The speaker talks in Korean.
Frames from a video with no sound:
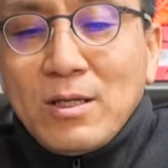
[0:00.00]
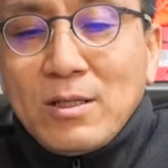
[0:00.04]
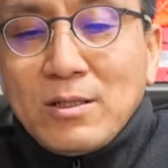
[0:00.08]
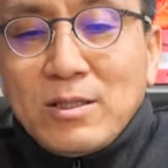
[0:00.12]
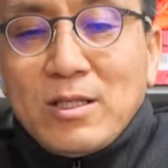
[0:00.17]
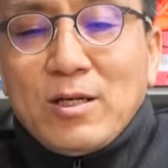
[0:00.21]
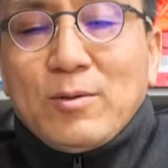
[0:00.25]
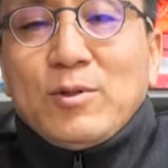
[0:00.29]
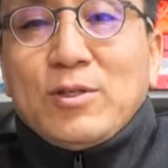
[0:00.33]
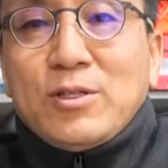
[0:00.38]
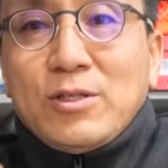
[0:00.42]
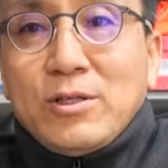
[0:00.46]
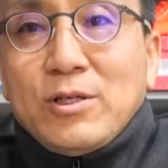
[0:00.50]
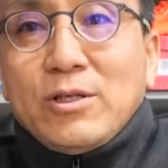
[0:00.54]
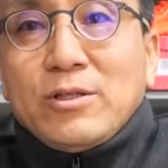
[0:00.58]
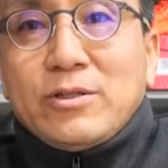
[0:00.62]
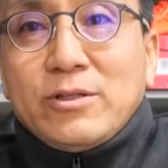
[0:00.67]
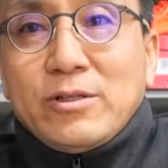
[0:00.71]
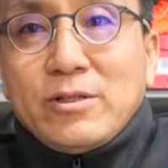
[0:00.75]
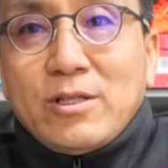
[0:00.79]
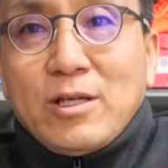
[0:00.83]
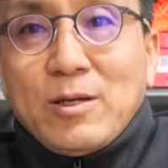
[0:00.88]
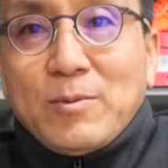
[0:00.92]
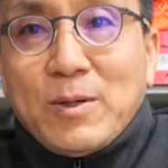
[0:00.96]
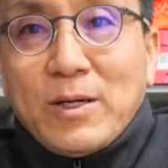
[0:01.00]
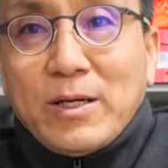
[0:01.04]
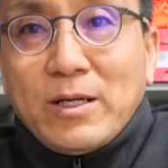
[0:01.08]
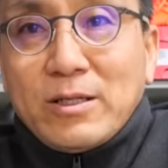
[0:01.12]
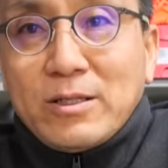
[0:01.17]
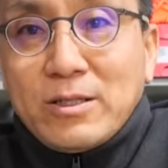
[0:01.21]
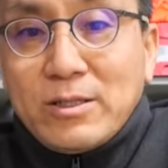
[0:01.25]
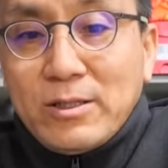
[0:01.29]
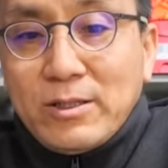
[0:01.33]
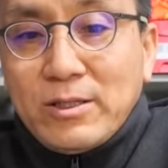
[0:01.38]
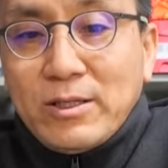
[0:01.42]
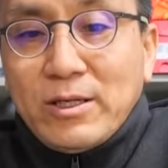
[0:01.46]
그 다음에 신었을 때
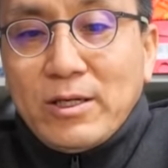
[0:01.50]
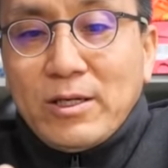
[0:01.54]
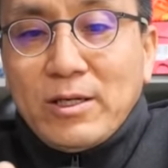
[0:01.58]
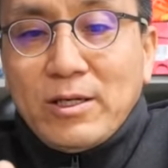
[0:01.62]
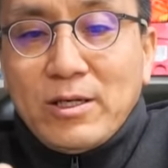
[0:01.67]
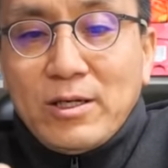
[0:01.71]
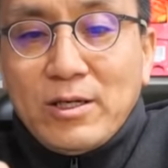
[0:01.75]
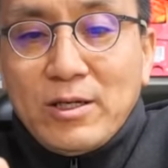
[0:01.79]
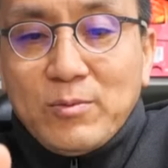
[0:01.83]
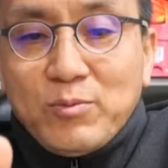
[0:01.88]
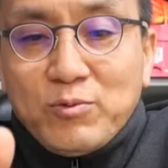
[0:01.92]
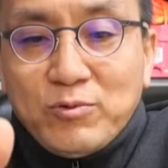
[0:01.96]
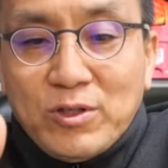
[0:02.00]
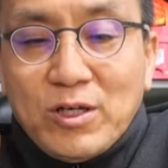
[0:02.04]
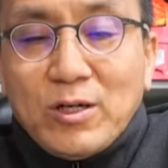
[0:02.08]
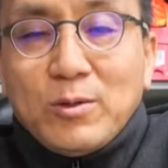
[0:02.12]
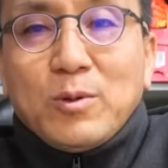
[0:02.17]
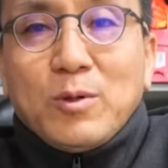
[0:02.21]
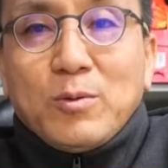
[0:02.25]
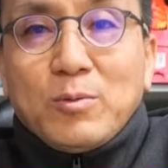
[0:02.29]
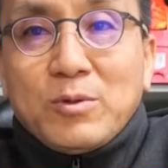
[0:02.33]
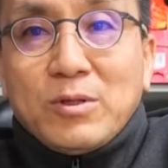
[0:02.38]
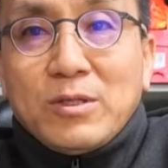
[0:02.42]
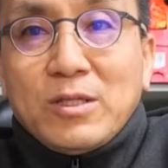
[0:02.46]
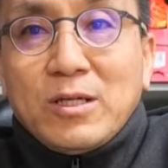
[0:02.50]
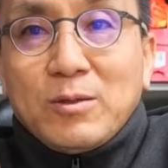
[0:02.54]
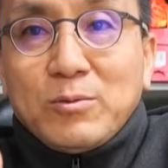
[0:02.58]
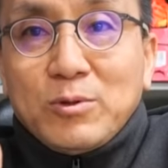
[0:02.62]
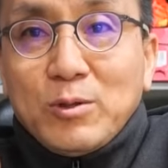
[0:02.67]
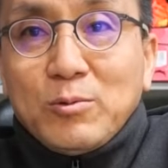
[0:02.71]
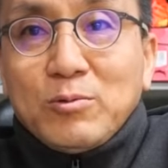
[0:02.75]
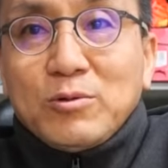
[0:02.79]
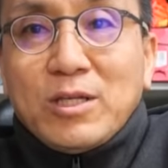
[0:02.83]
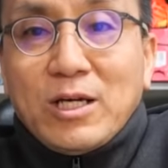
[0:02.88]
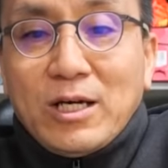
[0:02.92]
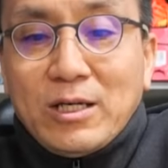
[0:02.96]
발에 크게 부담 없거나
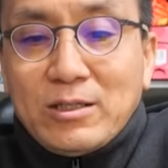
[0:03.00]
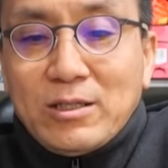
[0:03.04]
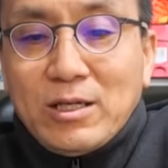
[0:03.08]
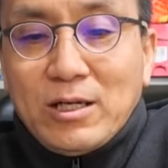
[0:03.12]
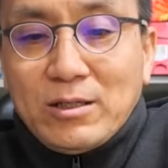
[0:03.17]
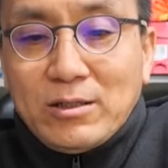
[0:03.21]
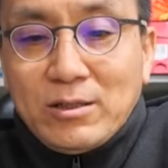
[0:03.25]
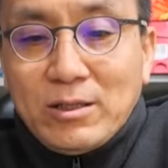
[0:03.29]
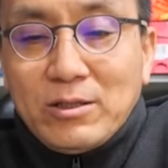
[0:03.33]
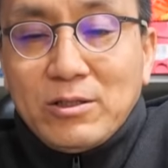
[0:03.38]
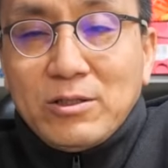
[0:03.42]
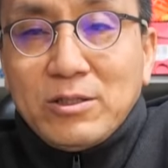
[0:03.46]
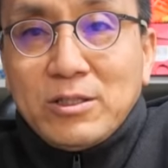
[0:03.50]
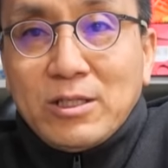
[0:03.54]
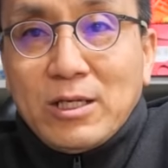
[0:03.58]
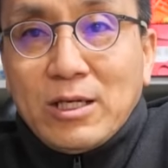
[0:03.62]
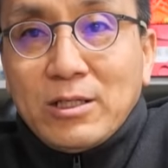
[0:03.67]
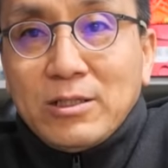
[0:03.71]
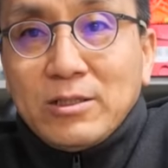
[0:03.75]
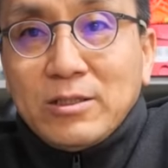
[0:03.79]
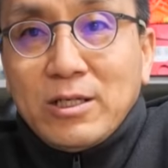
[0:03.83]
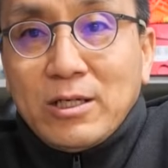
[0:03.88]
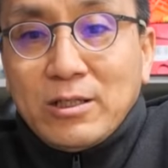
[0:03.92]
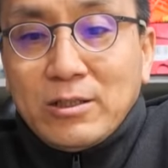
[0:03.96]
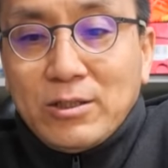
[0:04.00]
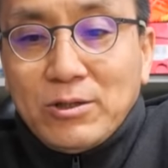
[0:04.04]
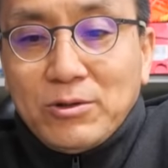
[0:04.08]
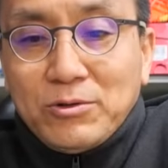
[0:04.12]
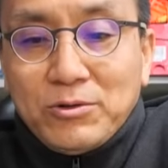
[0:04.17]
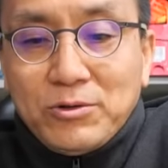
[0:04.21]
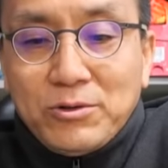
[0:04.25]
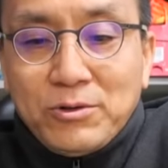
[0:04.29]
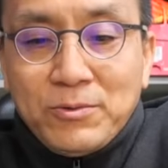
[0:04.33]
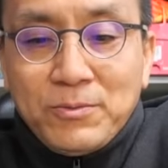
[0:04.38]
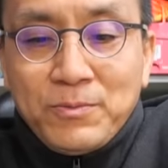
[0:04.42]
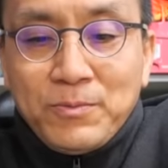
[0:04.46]
너무 타이트하거나 이러진 않은
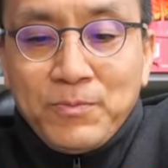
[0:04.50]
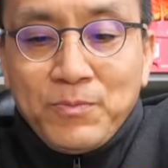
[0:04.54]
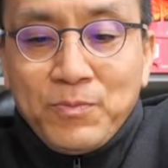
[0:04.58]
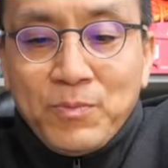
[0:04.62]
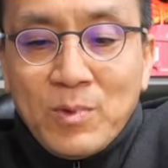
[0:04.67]
상태로